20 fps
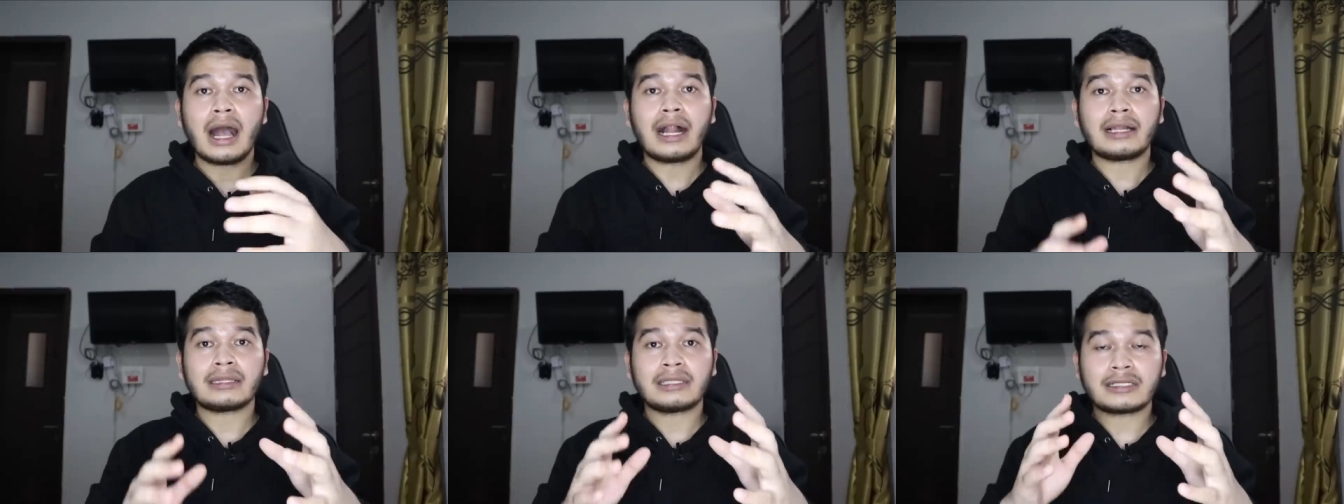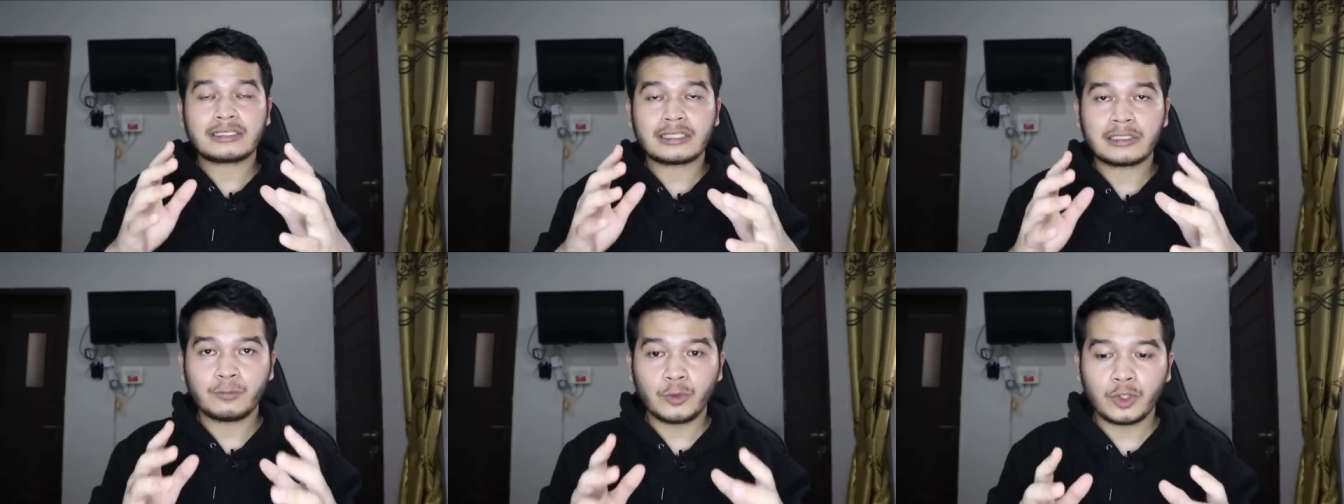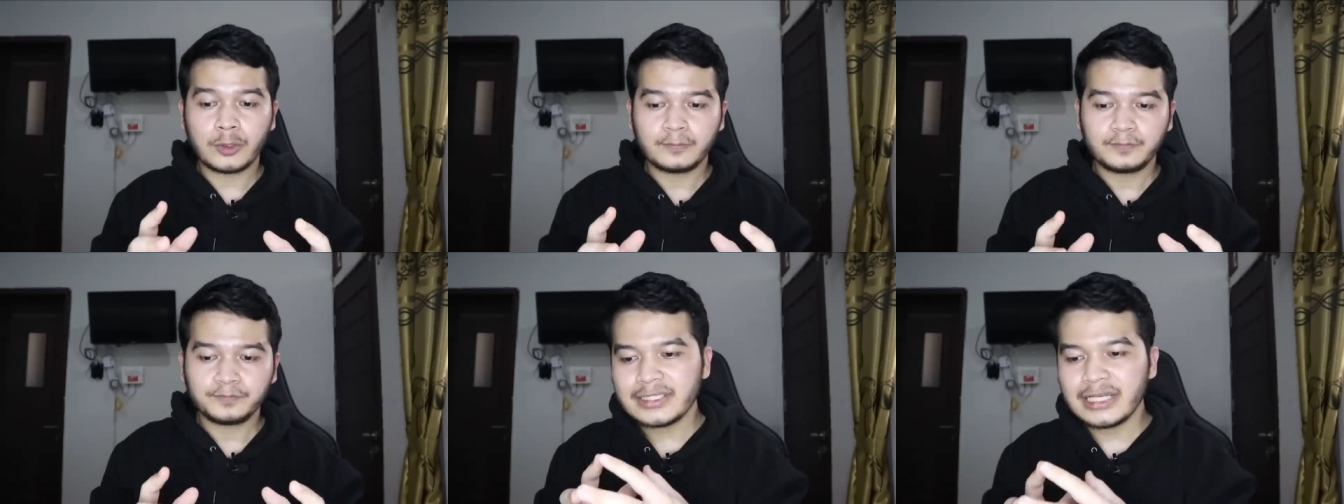hal
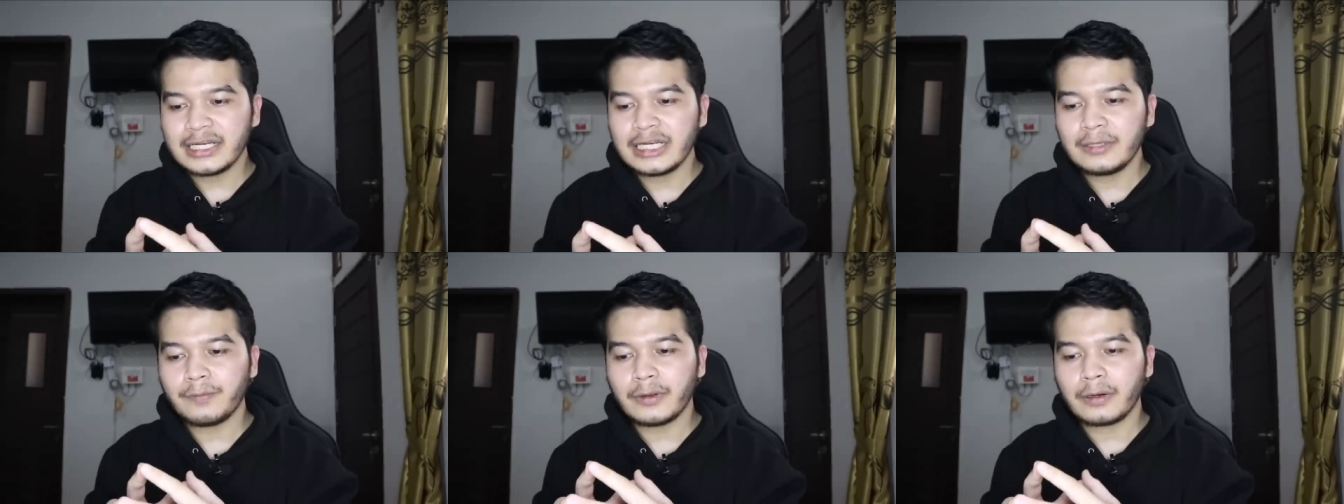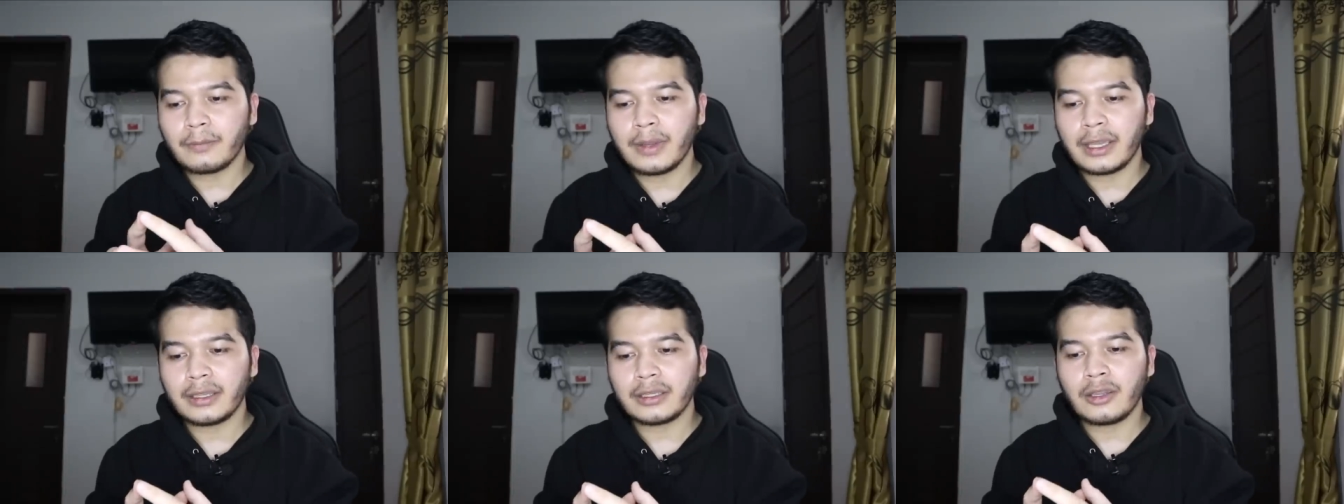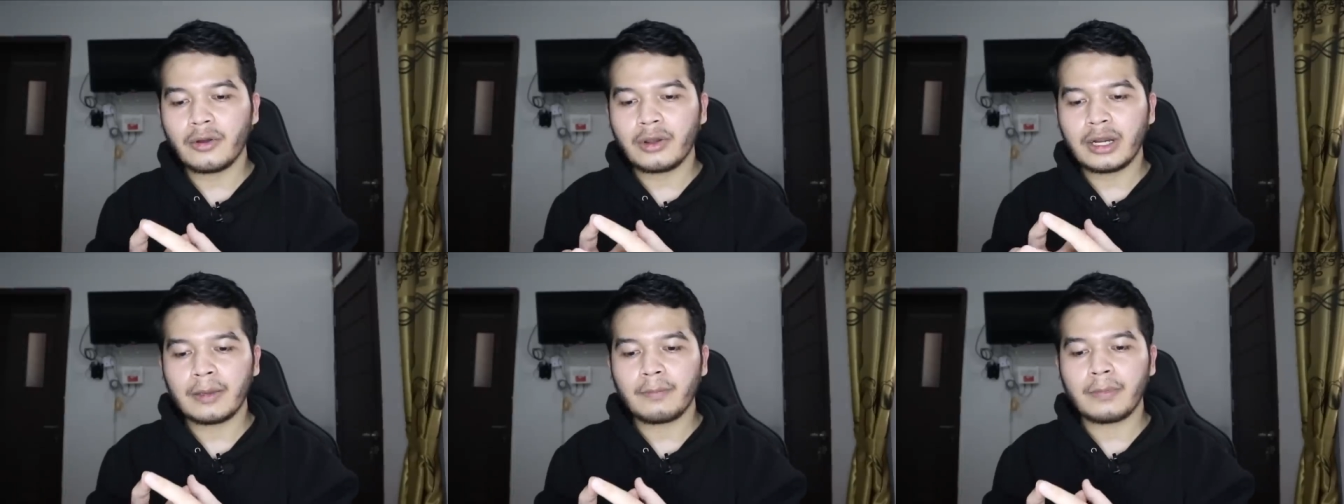tersebut bisa
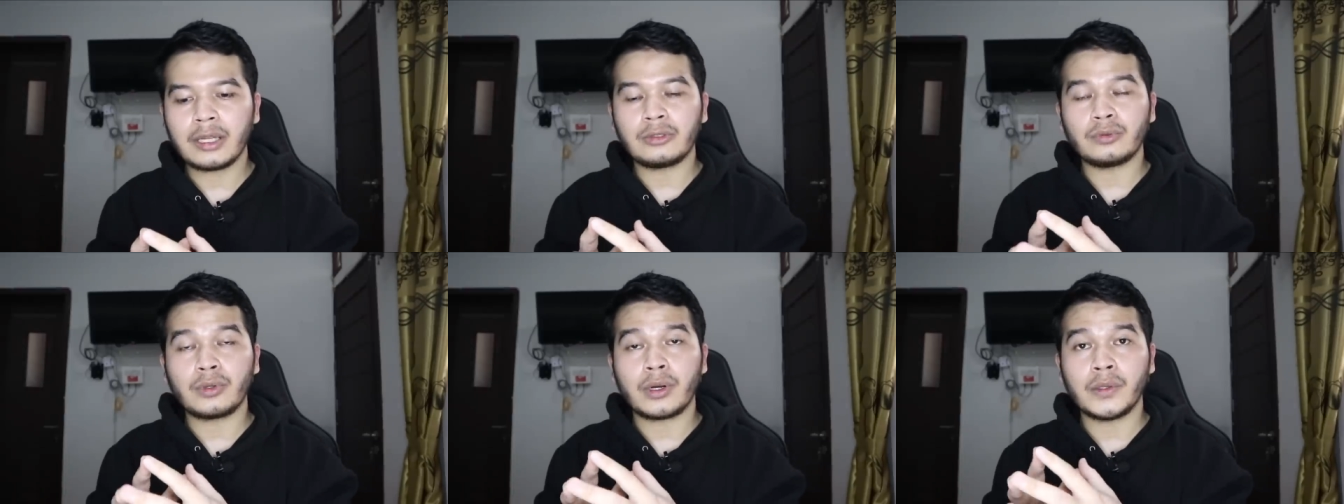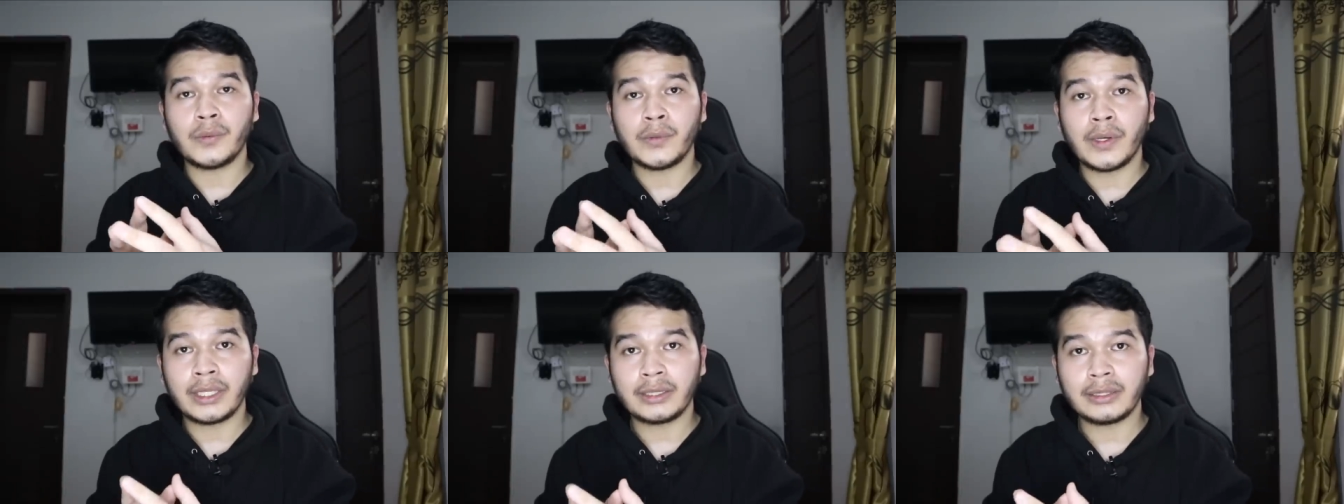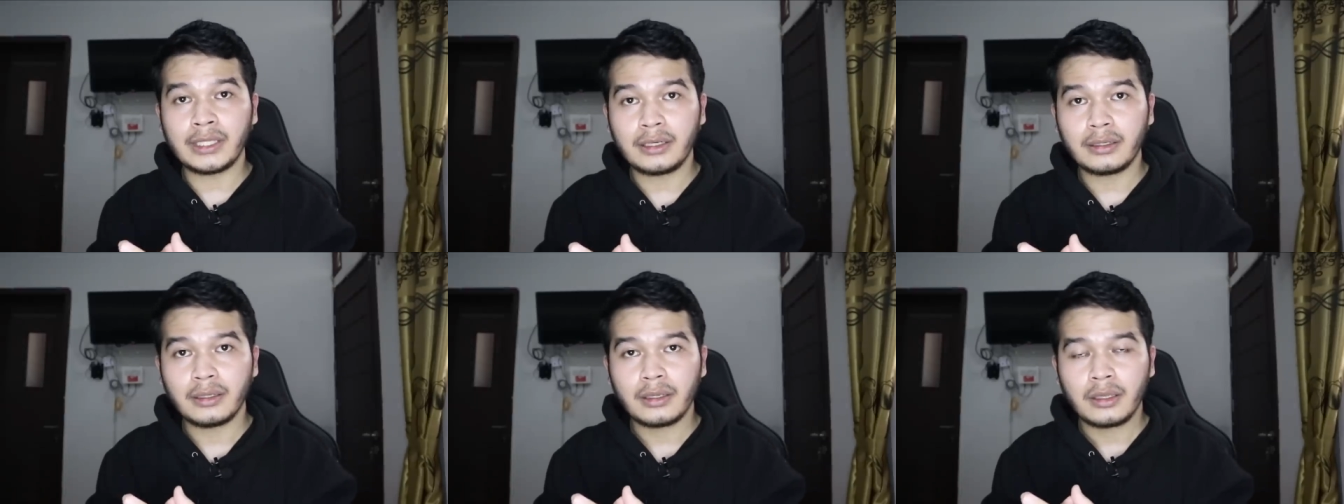diperbaiki oleh Madura
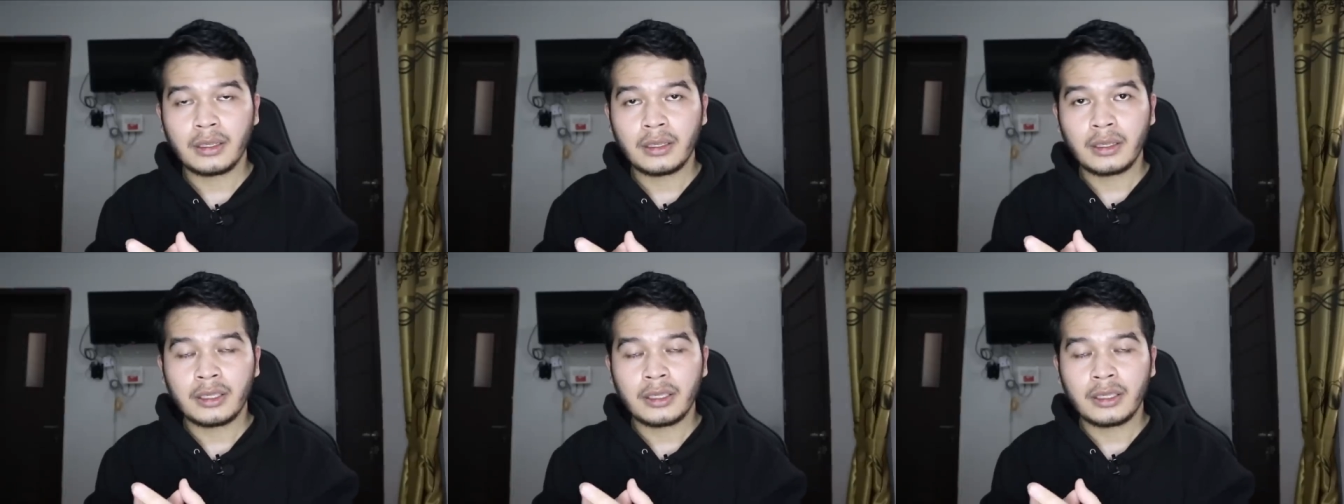United